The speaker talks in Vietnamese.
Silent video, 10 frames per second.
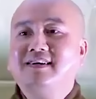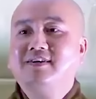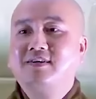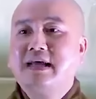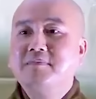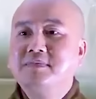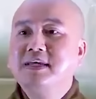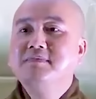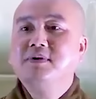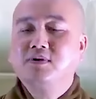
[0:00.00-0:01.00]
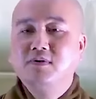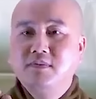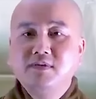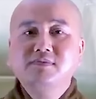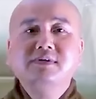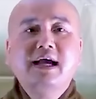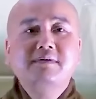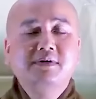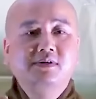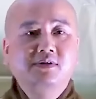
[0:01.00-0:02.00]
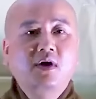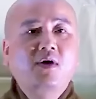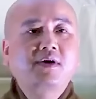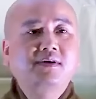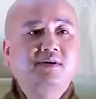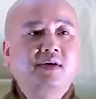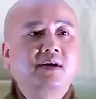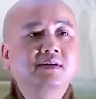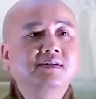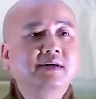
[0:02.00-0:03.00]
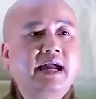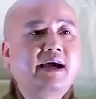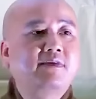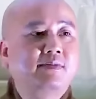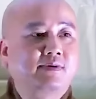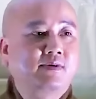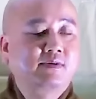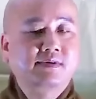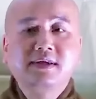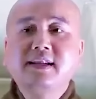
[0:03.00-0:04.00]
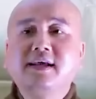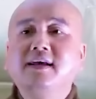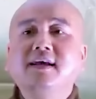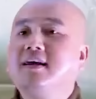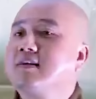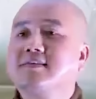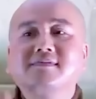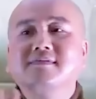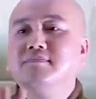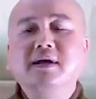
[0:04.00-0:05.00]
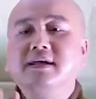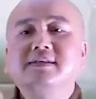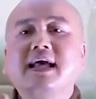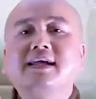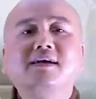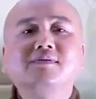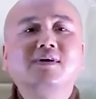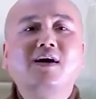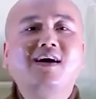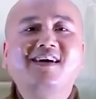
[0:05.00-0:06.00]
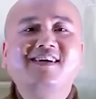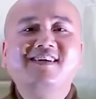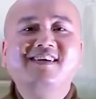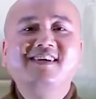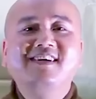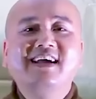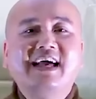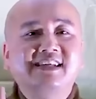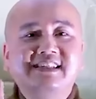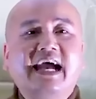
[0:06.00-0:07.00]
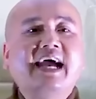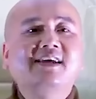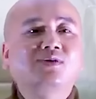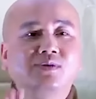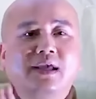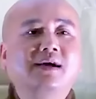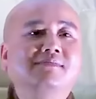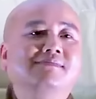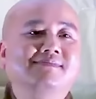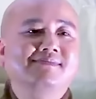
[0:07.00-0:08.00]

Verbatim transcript: Rồi thậm chí mình còn móc ra mình coi, rồi hư hao mình còn thế này. Mỹ Tây không có. Anh trả tôi nhận.